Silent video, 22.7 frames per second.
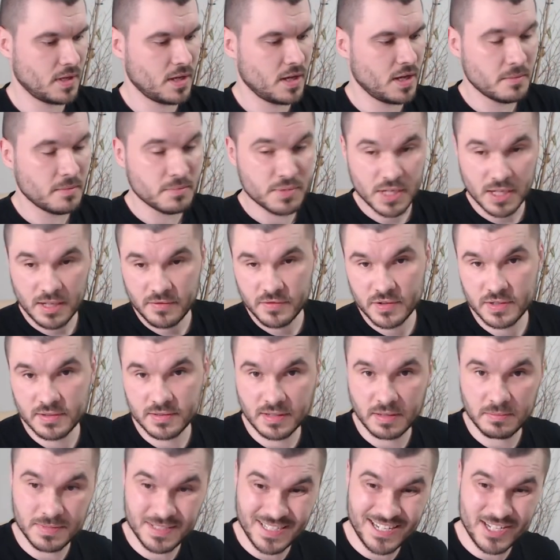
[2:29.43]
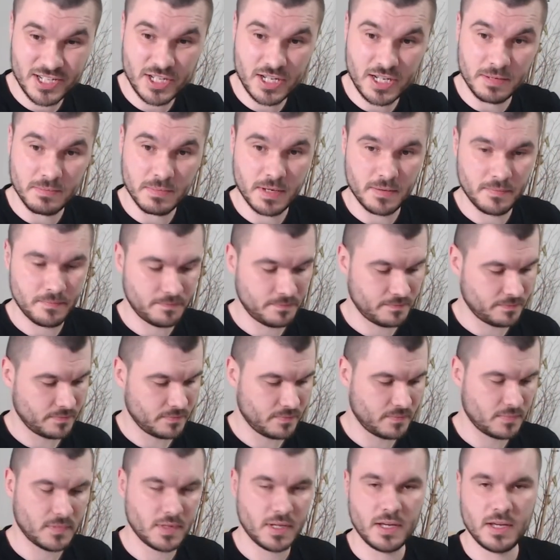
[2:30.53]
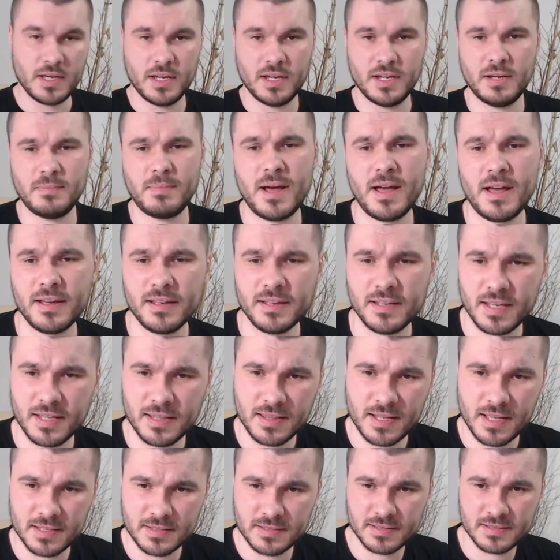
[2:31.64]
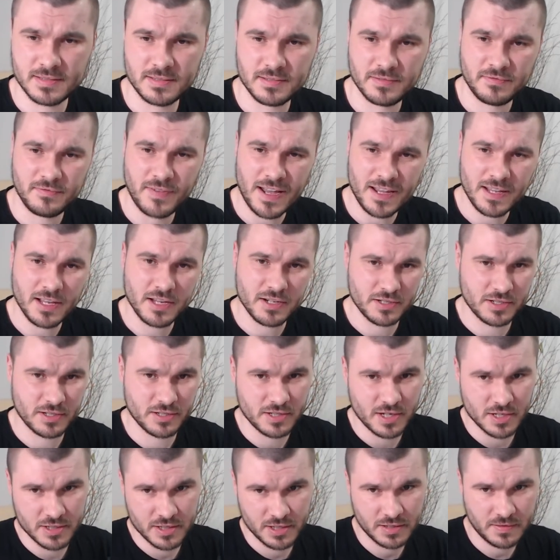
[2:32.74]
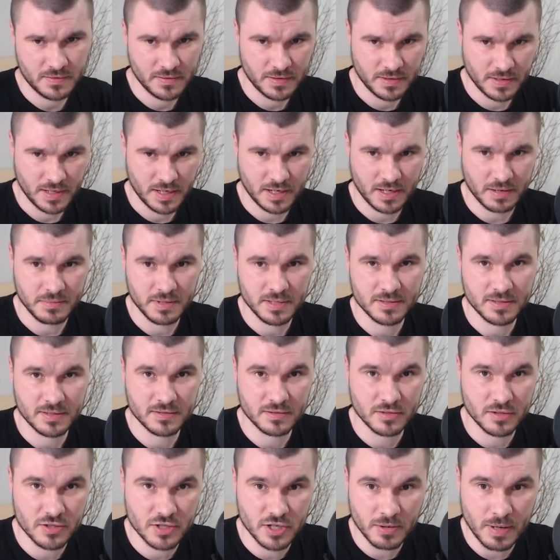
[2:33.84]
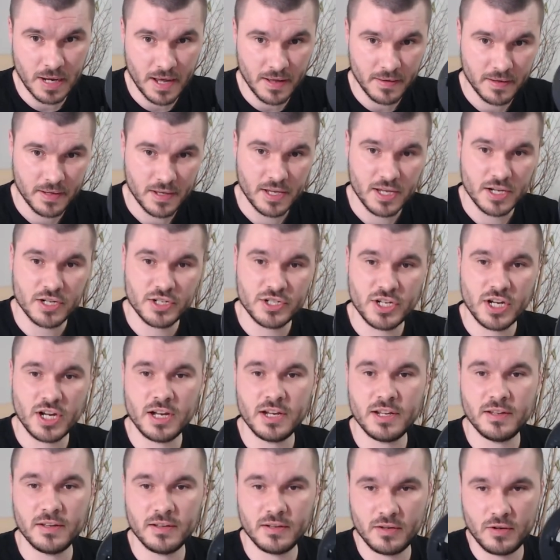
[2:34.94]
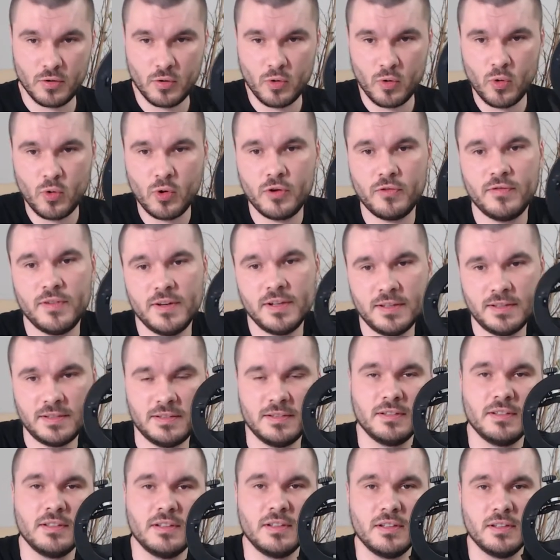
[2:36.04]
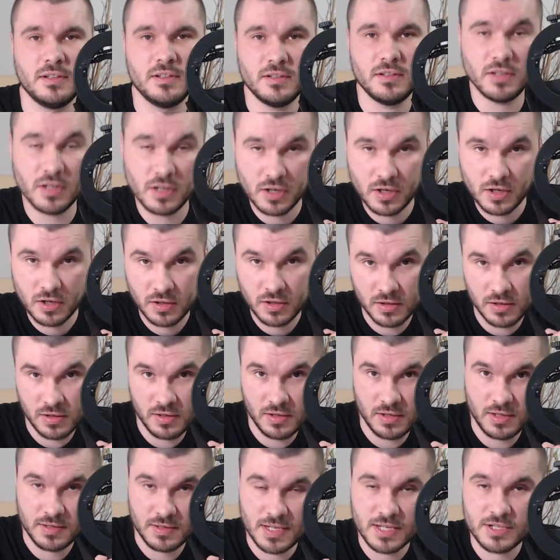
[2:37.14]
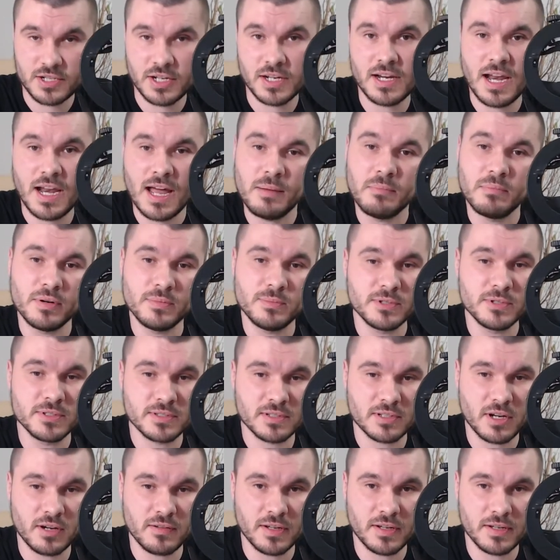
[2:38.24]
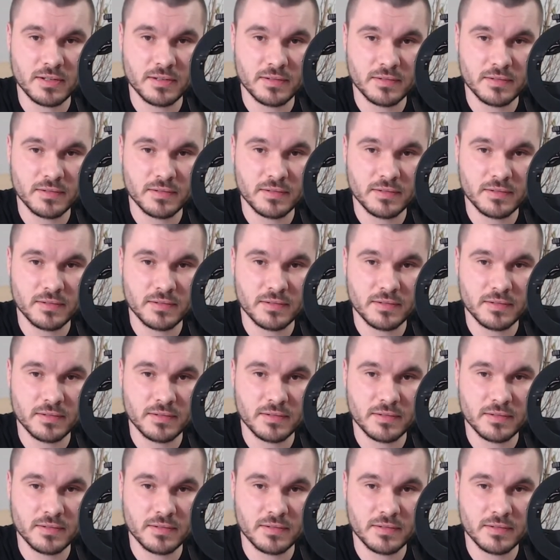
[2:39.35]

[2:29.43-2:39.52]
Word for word: Przede wszystkim zacznijmy. Chyba jedna z fajniejszych rzeczy, jaka mnie zaskoczyła, czyli uchwyt do naszej lampy błyskowej.